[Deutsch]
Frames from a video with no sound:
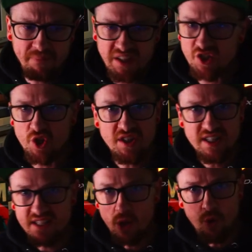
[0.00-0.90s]
das könnte
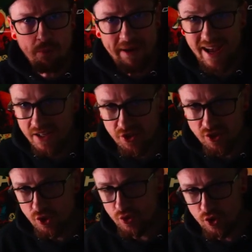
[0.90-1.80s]
jetzt auch bei
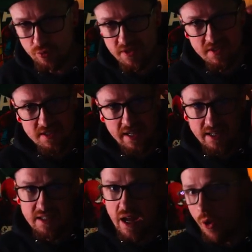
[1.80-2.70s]
anderen YouTubern sein,
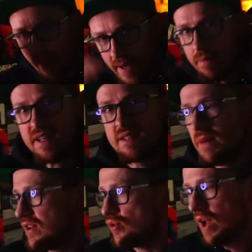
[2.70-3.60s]
die auch Apex
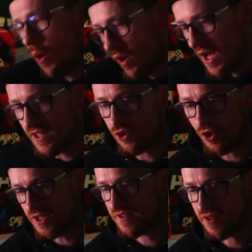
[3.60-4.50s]
machen und auch gerade
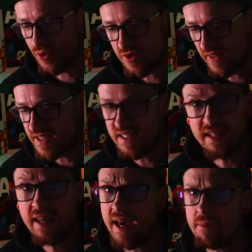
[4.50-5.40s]
Coins verlosen, weil
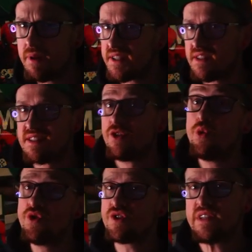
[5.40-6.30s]
sie EA-Partner sind
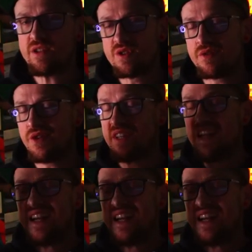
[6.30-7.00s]
und so weiter und so fort.